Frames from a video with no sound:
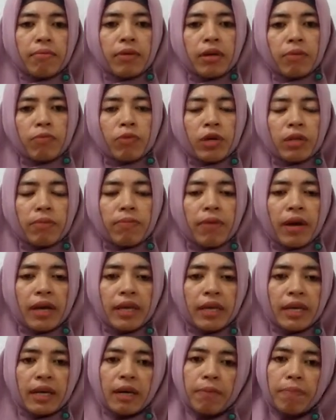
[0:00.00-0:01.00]
berbuat
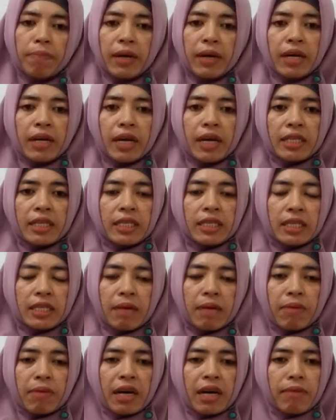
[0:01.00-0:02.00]
baik kepada
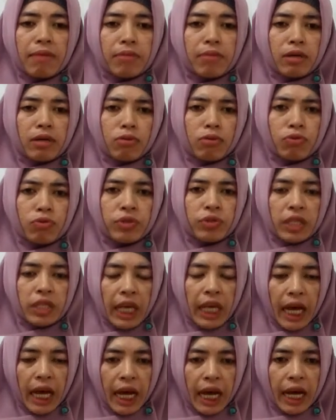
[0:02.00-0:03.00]
sesama
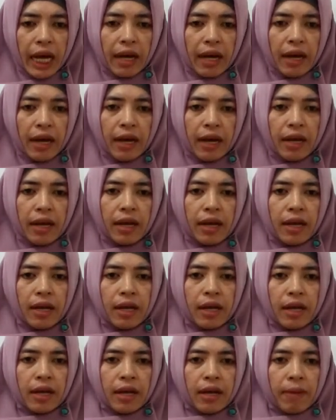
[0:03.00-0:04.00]
manusia.
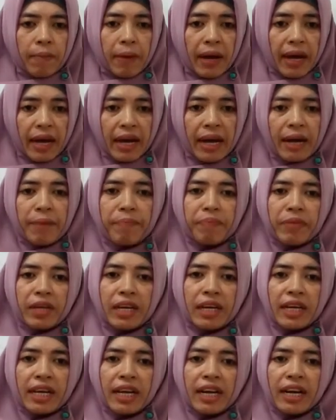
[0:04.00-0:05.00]
Paham
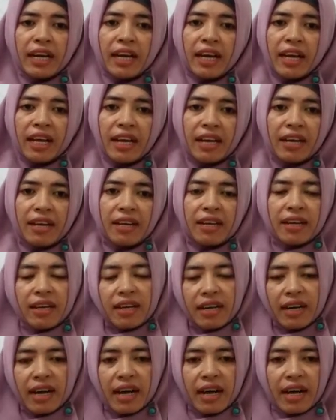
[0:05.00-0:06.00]
anak-anak?
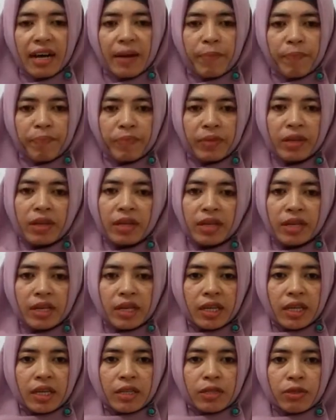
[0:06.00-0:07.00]
Nah,
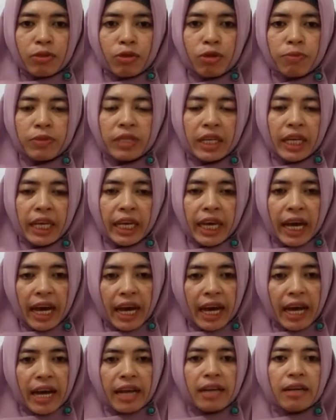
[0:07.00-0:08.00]
cukup
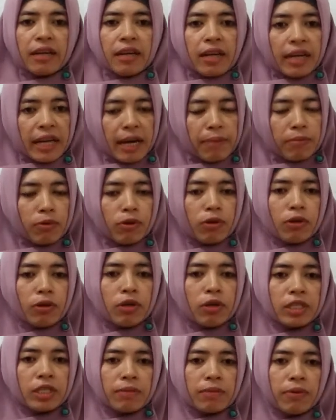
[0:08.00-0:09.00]
sekian.
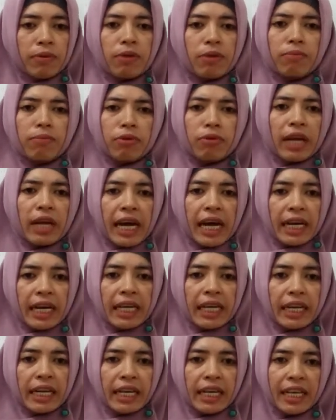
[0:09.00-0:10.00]
Namun sebelum Bunda
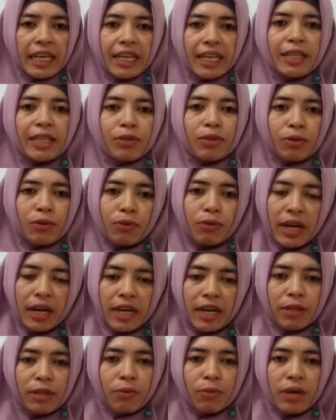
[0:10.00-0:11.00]
akhiri tentu
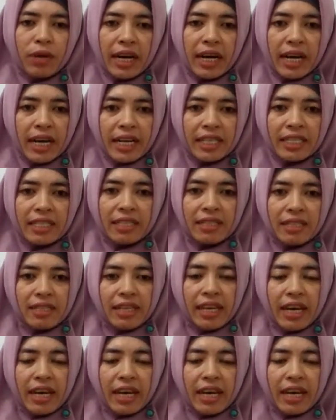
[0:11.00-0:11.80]
ada tugas